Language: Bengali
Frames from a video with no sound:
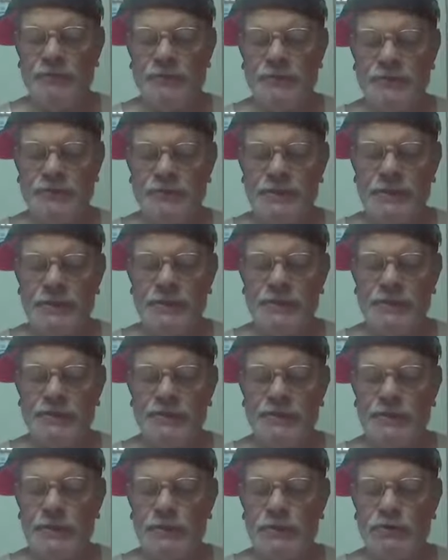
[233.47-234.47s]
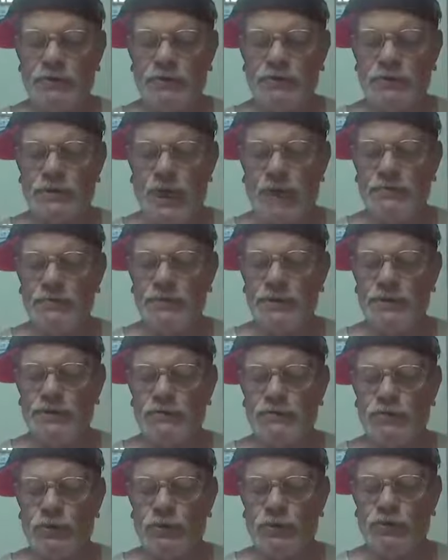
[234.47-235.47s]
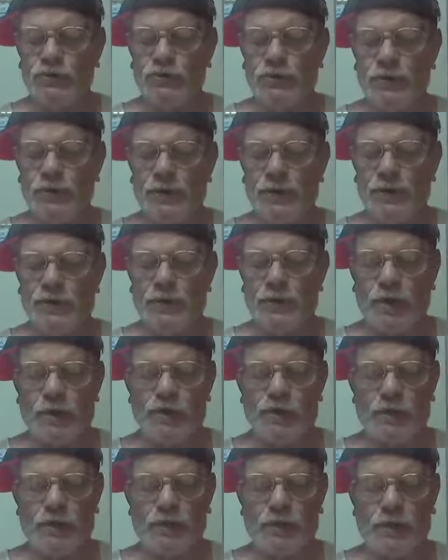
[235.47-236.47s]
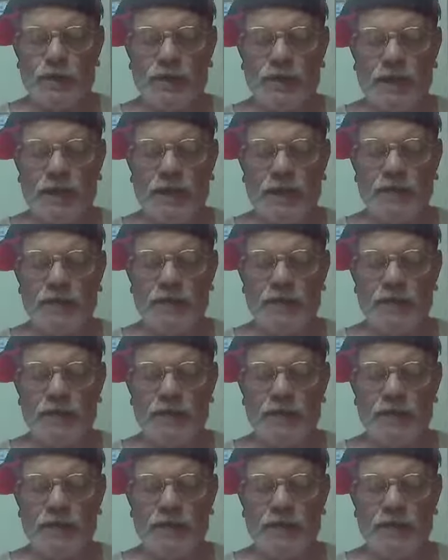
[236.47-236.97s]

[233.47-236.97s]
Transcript: নিজের নিহত স্বামীর শৌর্য বিক্রমের কথা